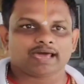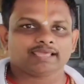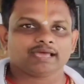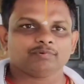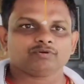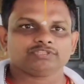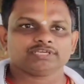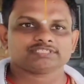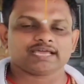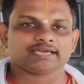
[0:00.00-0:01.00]
ఆలయ
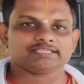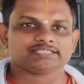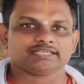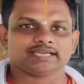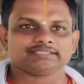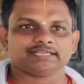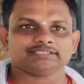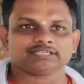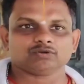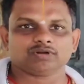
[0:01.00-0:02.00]
అభివృద్ధికి సహకరించిన దాత
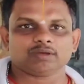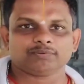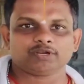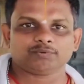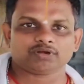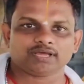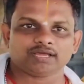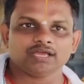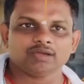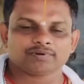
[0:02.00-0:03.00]
అందరికీ కూడా పేరు పేరున
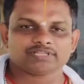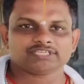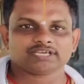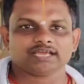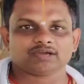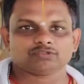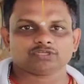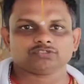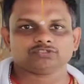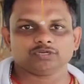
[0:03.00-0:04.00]
ప్రత్యేక
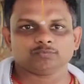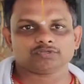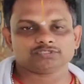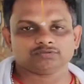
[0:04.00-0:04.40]
కృతజ్ఞతలు తెలుపుకోవడం